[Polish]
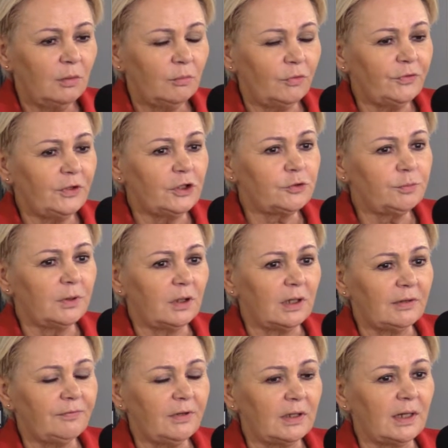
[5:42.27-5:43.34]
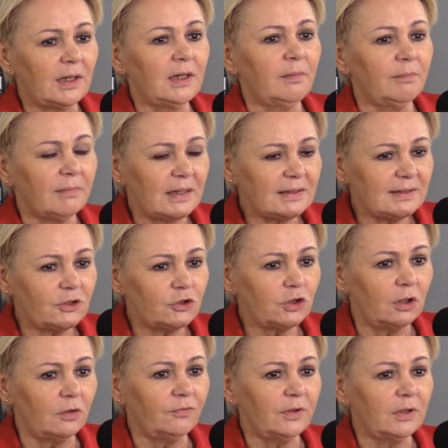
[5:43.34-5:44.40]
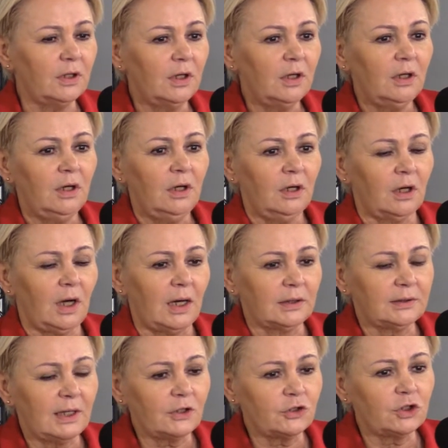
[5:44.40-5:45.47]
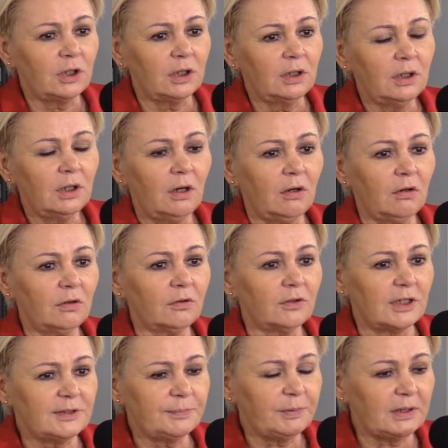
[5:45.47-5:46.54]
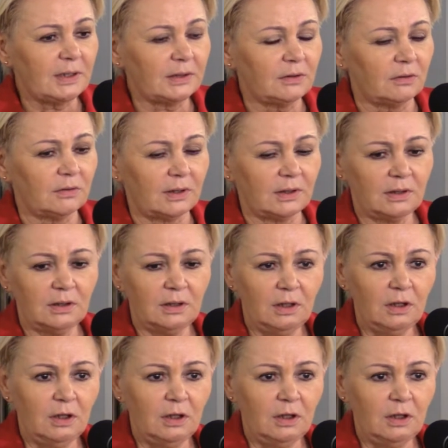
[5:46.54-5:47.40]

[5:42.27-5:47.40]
Mówiliśmy o aferach maseczkowych, a także o respiratorach.